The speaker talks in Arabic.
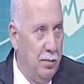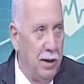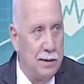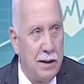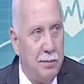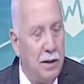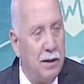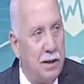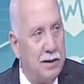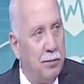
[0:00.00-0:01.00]
بيأثر
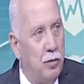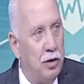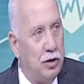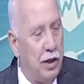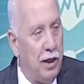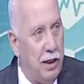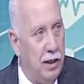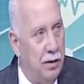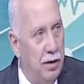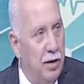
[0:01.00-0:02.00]
بيترسب جوه
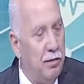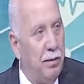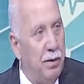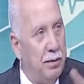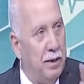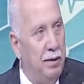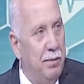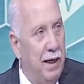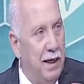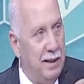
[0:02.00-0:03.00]
الشرايين فبيبتدي
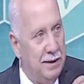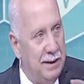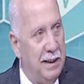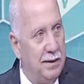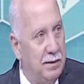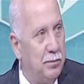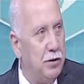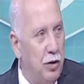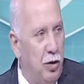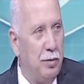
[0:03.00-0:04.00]
يعمل لها انسداد
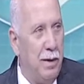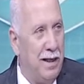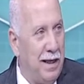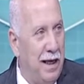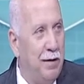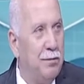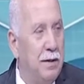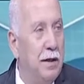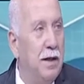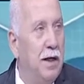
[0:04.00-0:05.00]
مش هنقعد بقى نتكلم
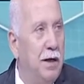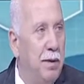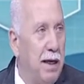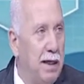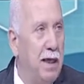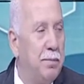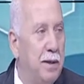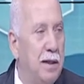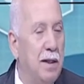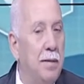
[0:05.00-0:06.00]
في الميكانيكيه
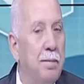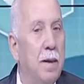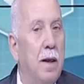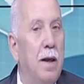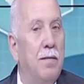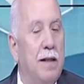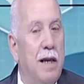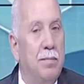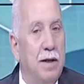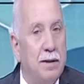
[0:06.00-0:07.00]
بتاعتها تمام. فده
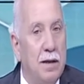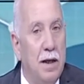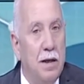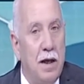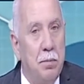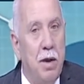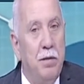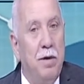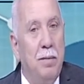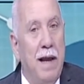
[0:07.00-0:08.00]
اللي بيحصل طيب
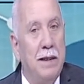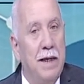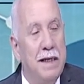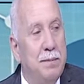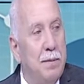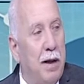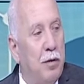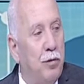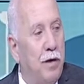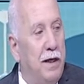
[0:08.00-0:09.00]
في بعض الناس
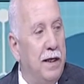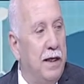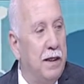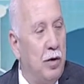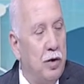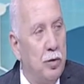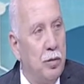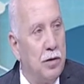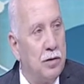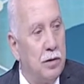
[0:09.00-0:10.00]
بيبقى رفيعين جدا وعندهم
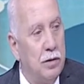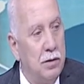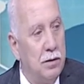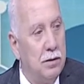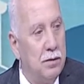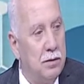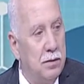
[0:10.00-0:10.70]
كوليسترول مم.